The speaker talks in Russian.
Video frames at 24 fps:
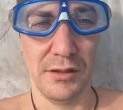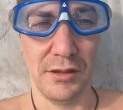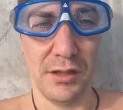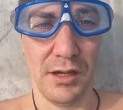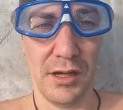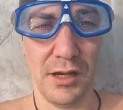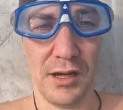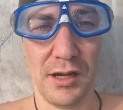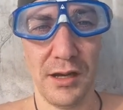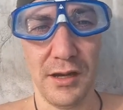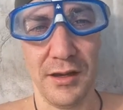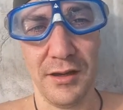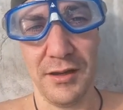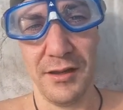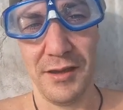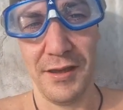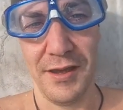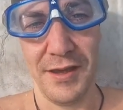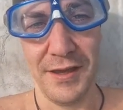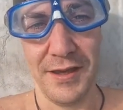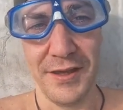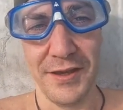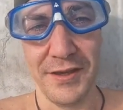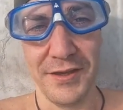на
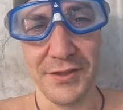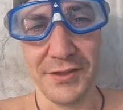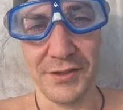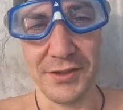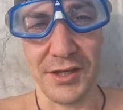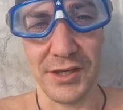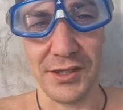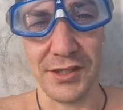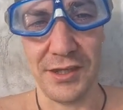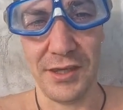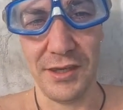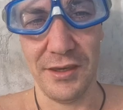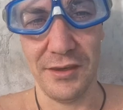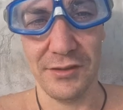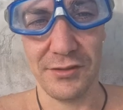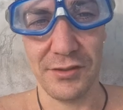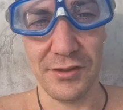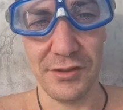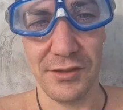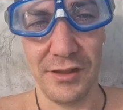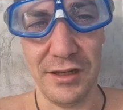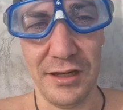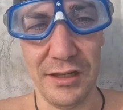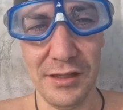
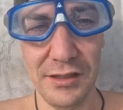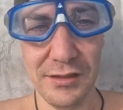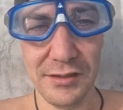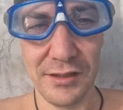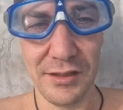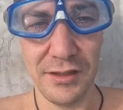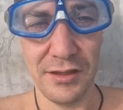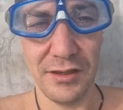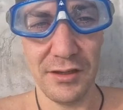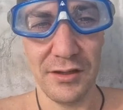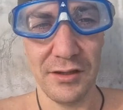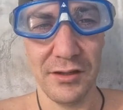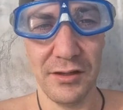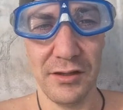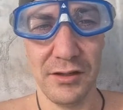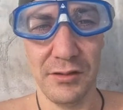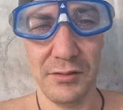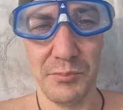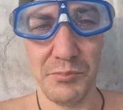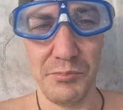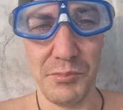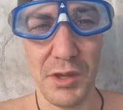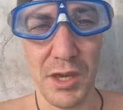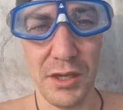какие-то длинные,
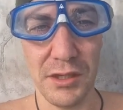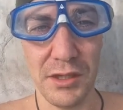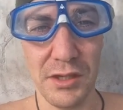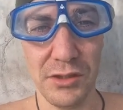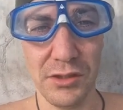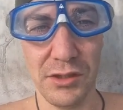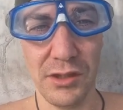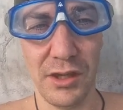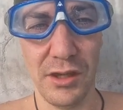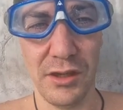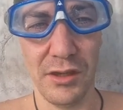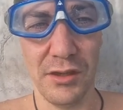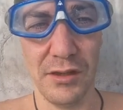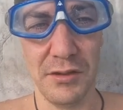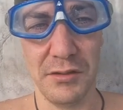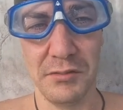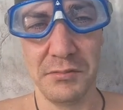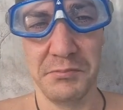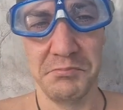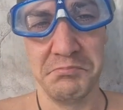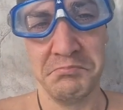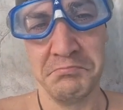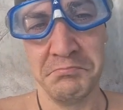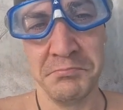мягенькие,
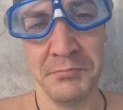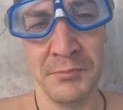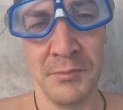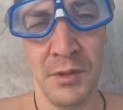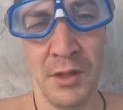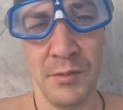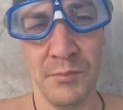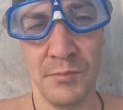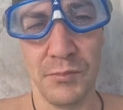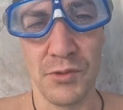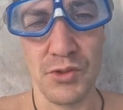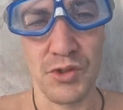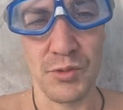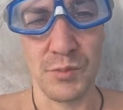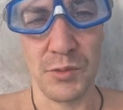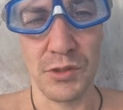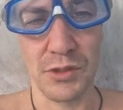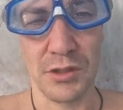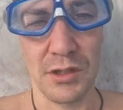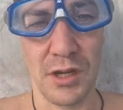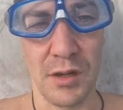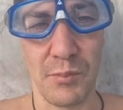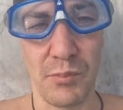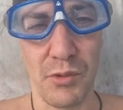может
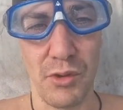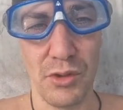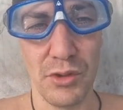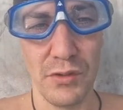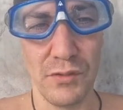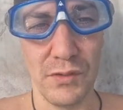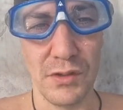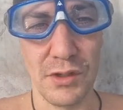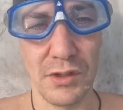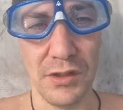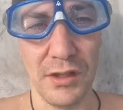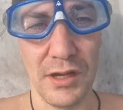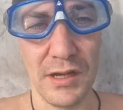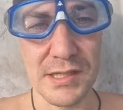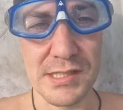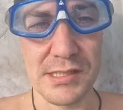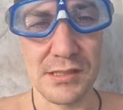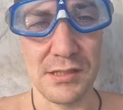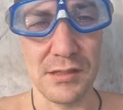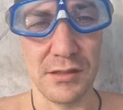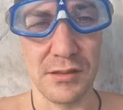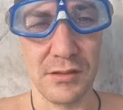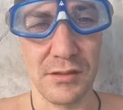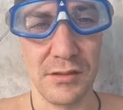быть, карбоновые
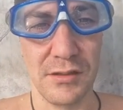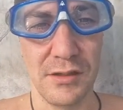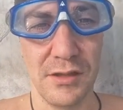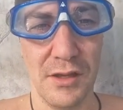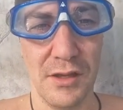ласты.